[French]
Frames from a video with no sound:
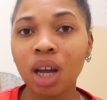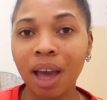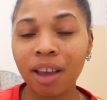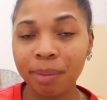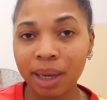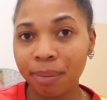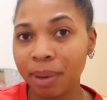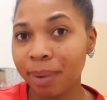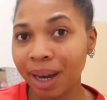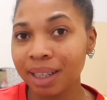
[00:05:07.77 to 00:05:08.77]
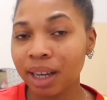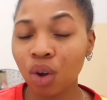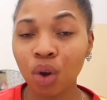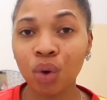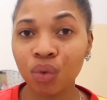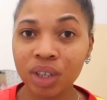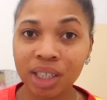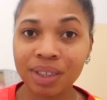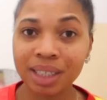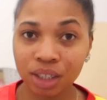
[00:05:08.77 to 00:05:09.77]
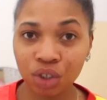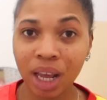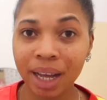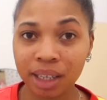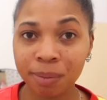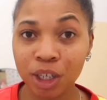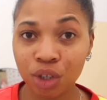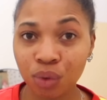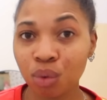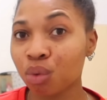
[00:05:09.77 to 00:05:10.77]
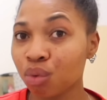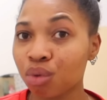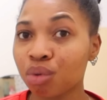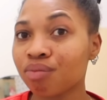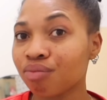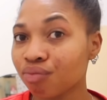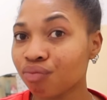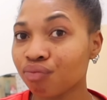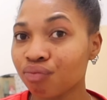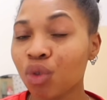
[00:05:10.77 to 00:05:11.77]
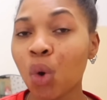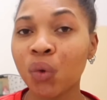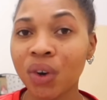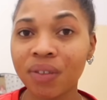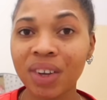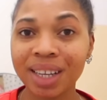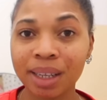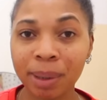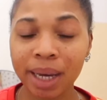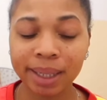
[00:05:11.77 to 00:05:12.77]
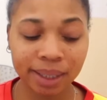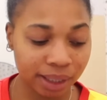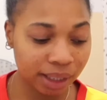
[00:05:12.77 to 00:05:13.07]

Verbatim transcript: Avec mes, mes braids, alors qu'en fait, j'avais dit que je gardais mes cheveux. Donc, on va faire des braids.